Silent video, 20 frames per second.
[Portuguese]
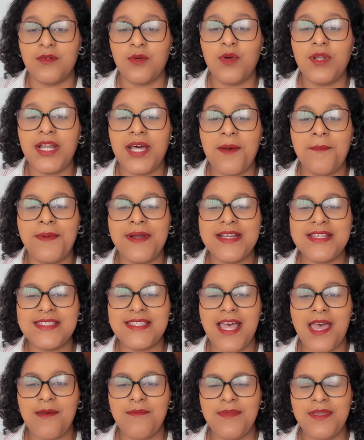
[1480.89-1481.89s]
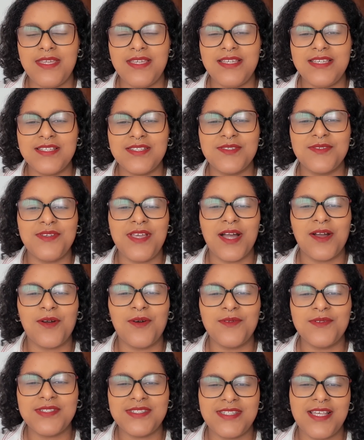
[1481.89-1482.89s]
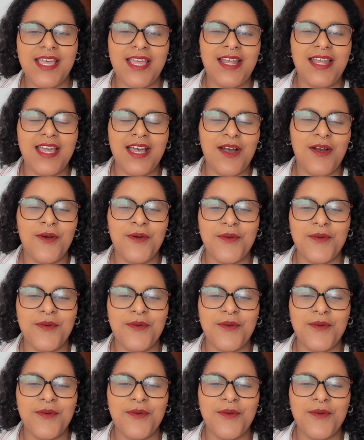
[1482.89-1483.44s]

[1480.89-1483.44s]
O Lan percebe isso e aconselha